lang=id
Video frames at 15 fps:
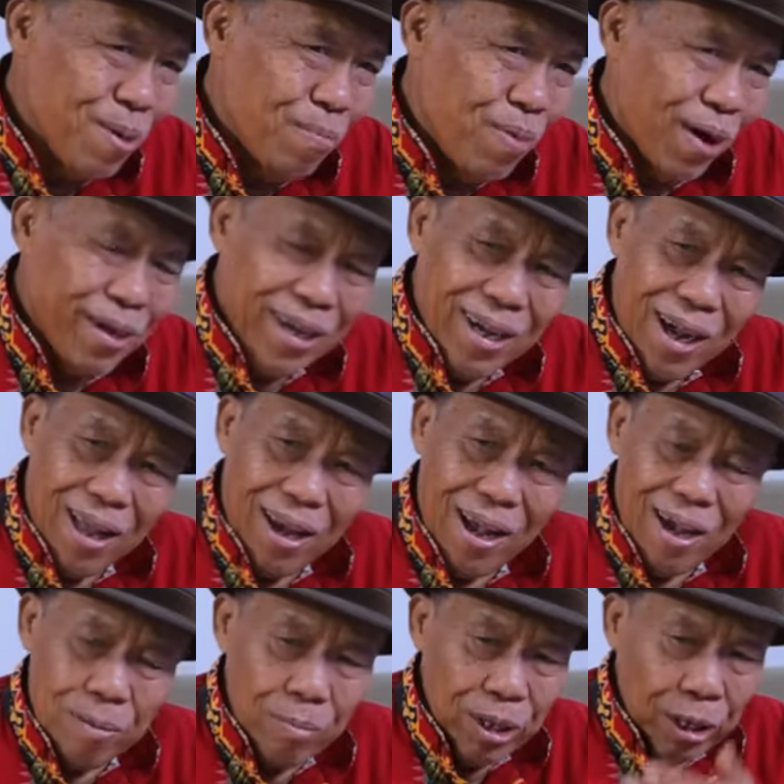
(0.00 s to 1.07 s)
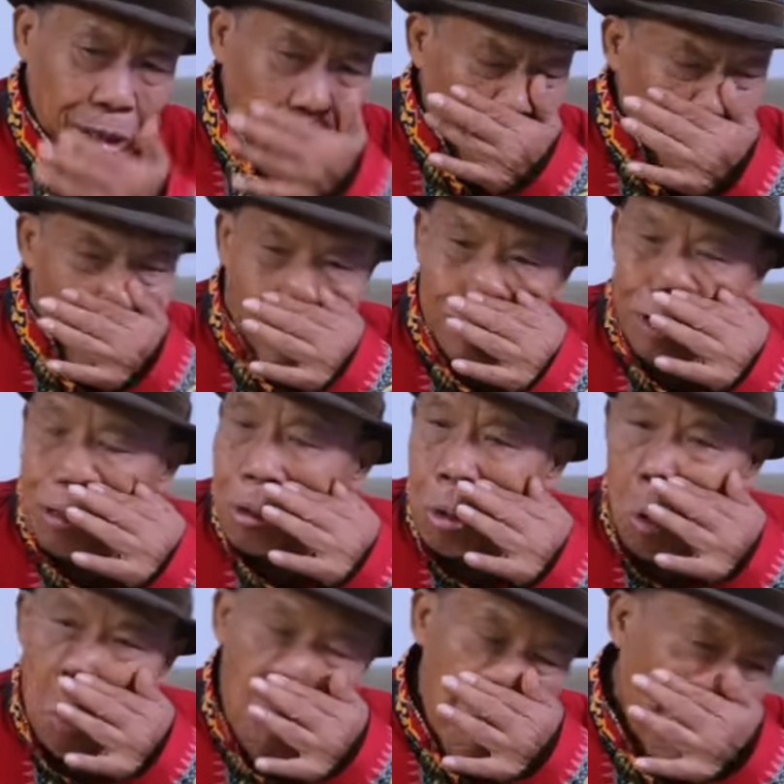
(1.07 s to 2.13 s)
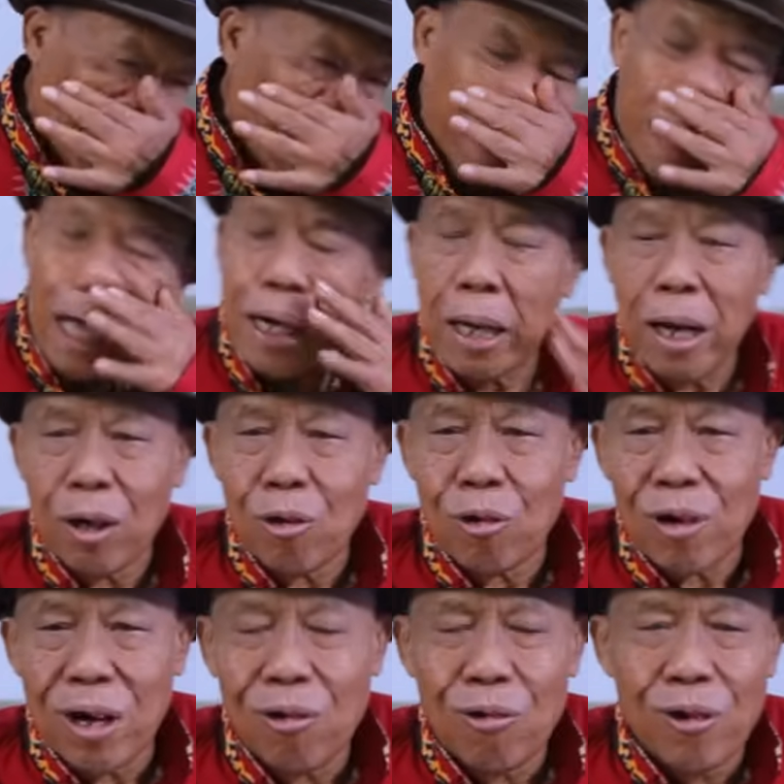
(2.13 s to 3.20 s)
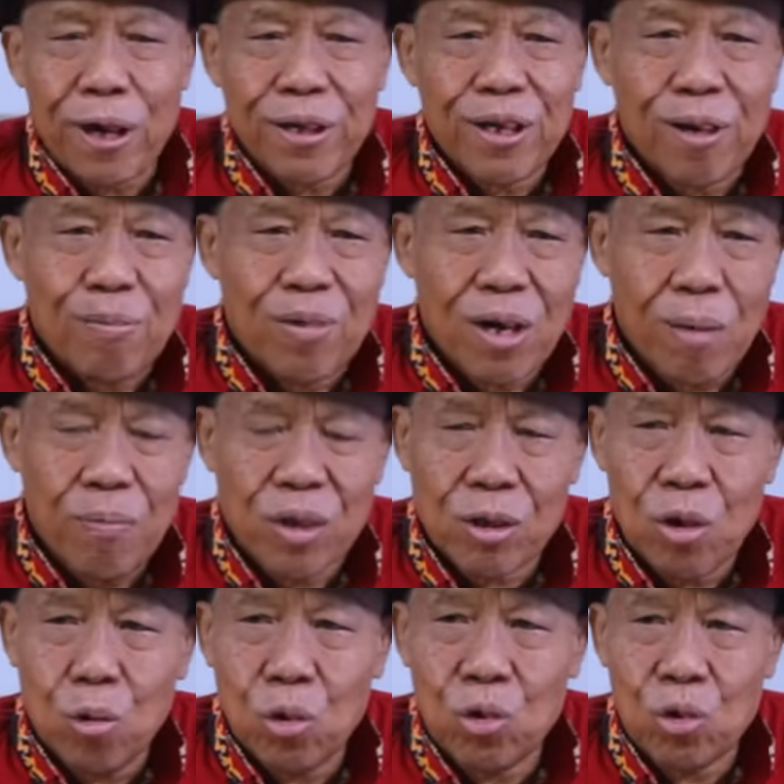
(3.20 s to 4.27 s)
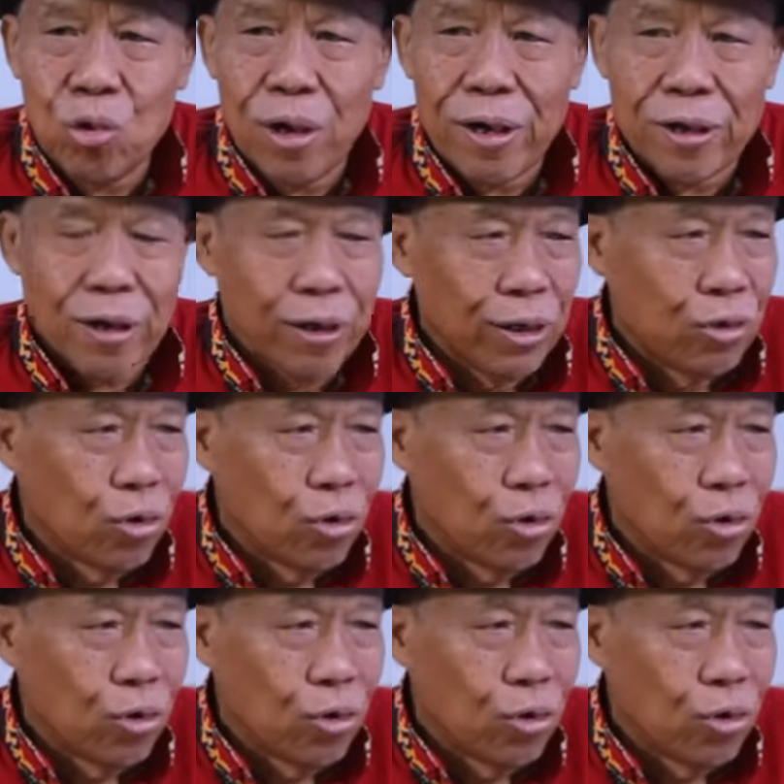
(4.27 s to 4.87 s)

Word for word: Bagi kalangan menteri tertentu, bagi kalangan orang-orang yang mendapat keuntungan dari